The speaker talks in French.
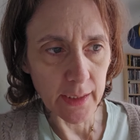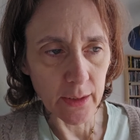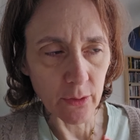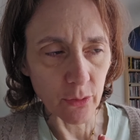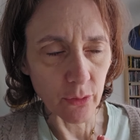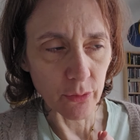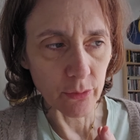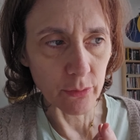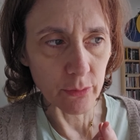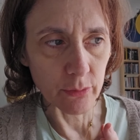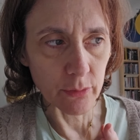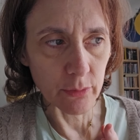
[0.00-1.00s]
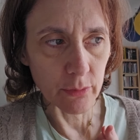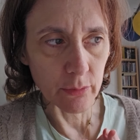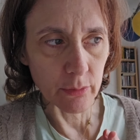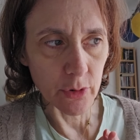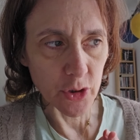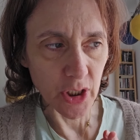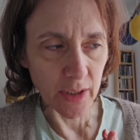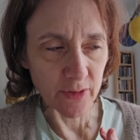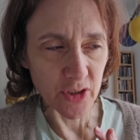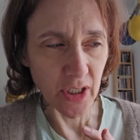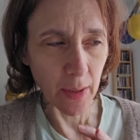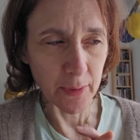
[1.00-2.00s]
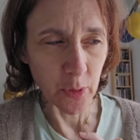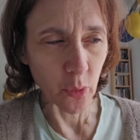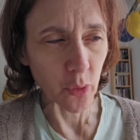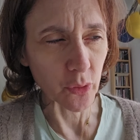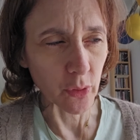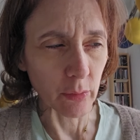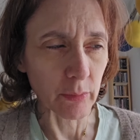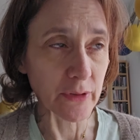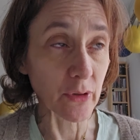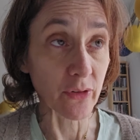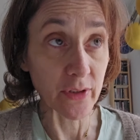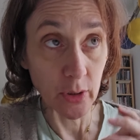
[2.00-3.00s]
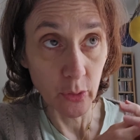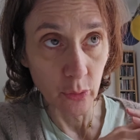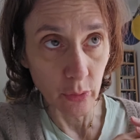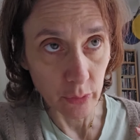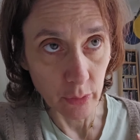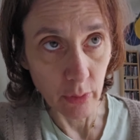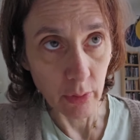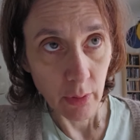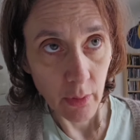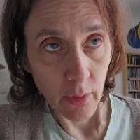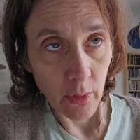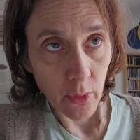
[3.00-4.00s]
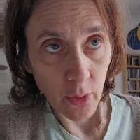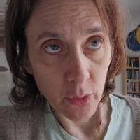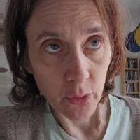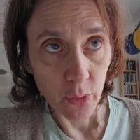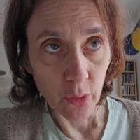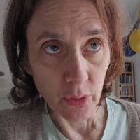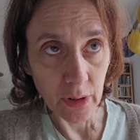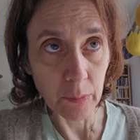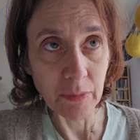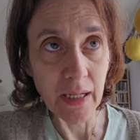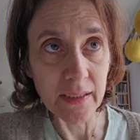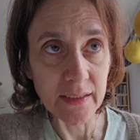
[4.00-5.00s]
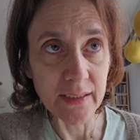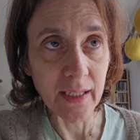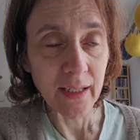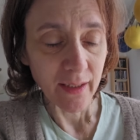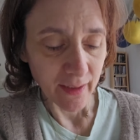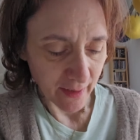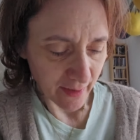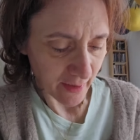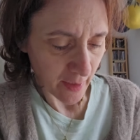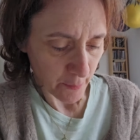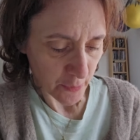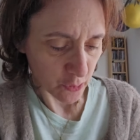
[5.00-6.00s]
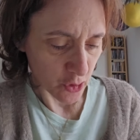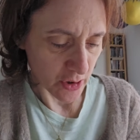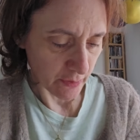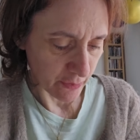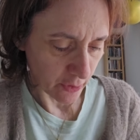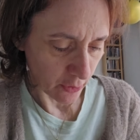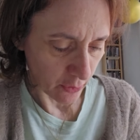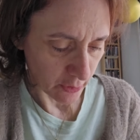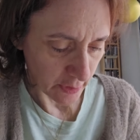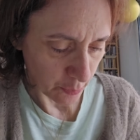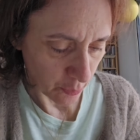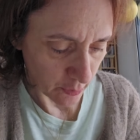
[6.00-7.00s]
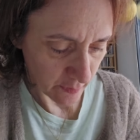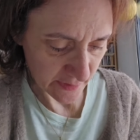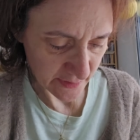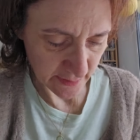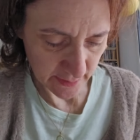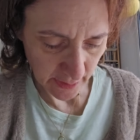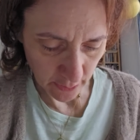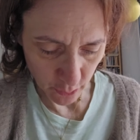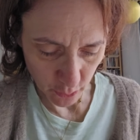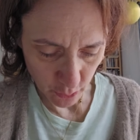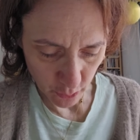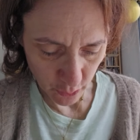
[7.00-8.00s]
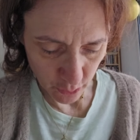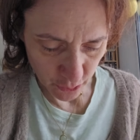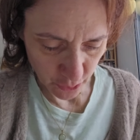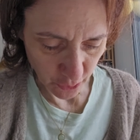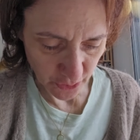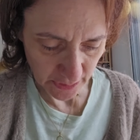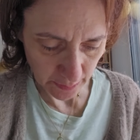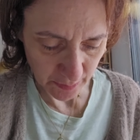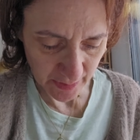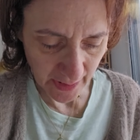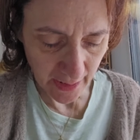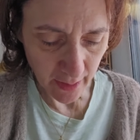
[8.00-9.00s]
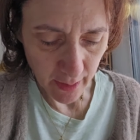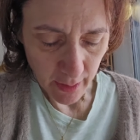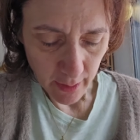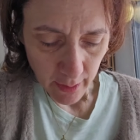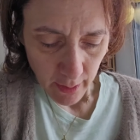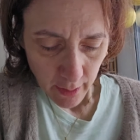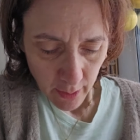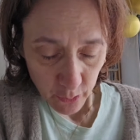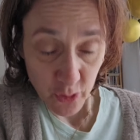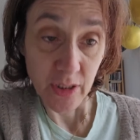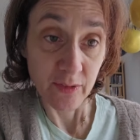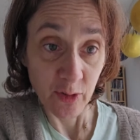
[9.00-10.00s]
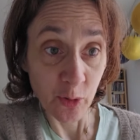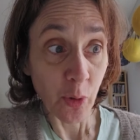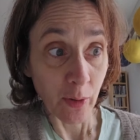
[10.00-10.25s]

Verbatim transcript: et je réfléchis à mes cours, de, mes anciens cours de de criminalité parce que j'ai fait un diplôme universitaire de sciences criminelles que j'avais